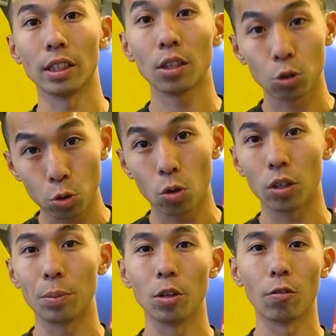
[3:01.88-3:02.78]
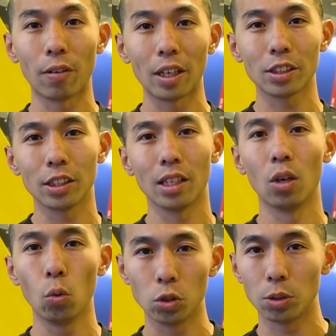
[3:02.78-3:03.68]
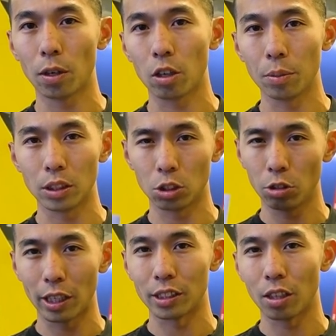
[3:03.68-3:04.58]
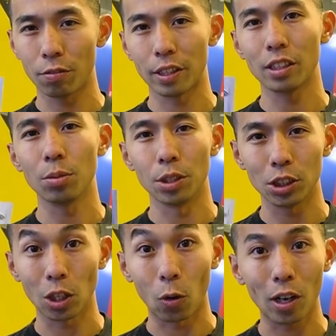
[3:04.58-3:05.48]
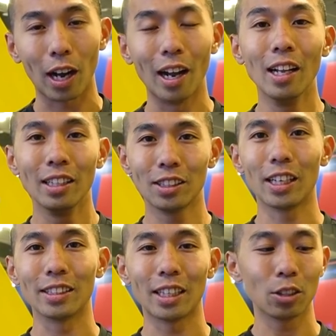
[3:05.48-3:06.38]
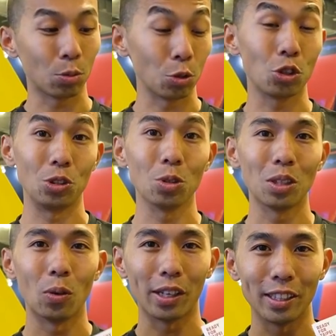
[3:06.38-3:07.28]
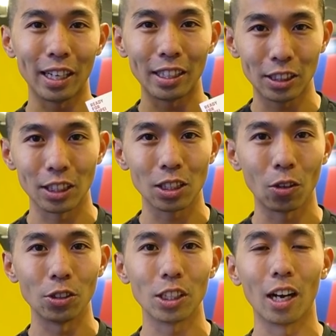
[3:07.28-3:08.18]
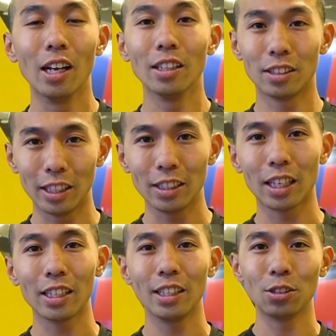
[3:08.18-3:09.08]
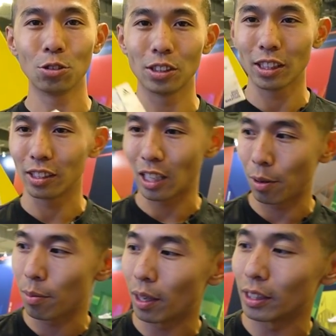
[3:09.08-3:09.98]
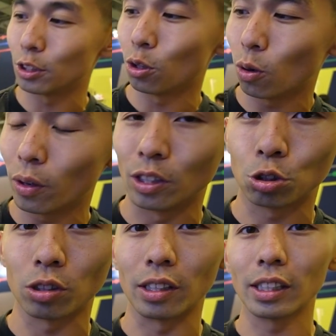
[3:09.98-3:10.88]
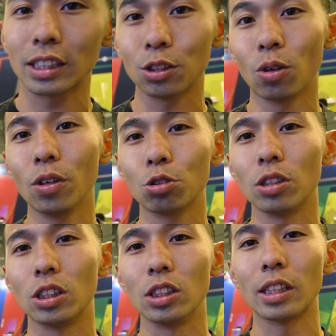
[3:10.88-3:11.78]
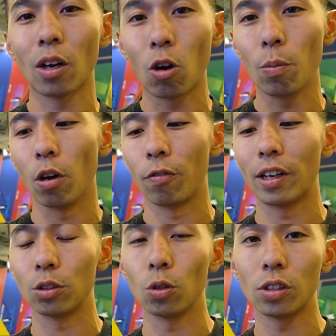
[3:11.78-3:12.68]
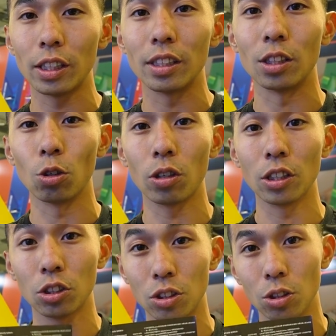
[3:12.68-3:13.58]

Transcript: 那如果你们有发现啊，物资包里面其实有2张非常特别的小卡，这2张要怎么使用呢？我来跟大家介绍一下。 第一张呢，就是这个台北马的优惠券。那这个优惠券其实在后面有非常多店点都可以使